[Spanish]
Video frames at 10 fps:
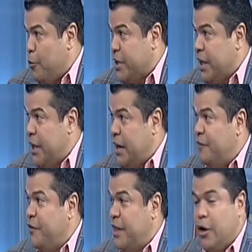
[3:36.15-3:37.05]
porque el
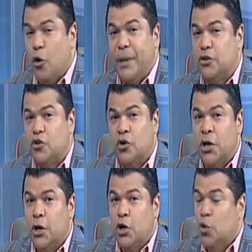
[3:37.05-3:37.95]
fideicomiso
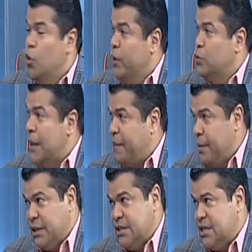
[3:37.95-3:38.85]
no es una
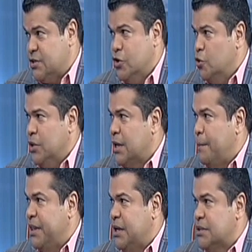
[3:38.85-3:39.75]
privatización ni una
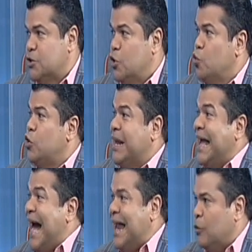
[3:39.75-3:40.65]
capitalización, es un
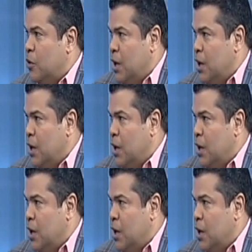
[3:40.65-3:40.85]
regalo,